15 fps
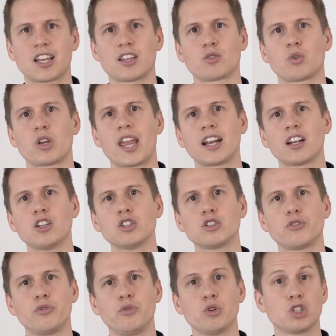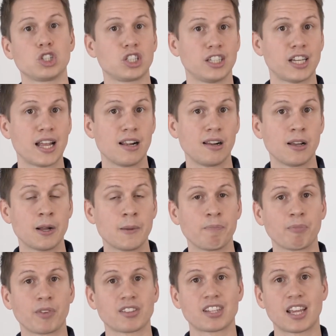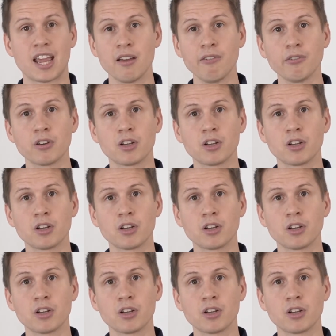also englisch für schnell. Das F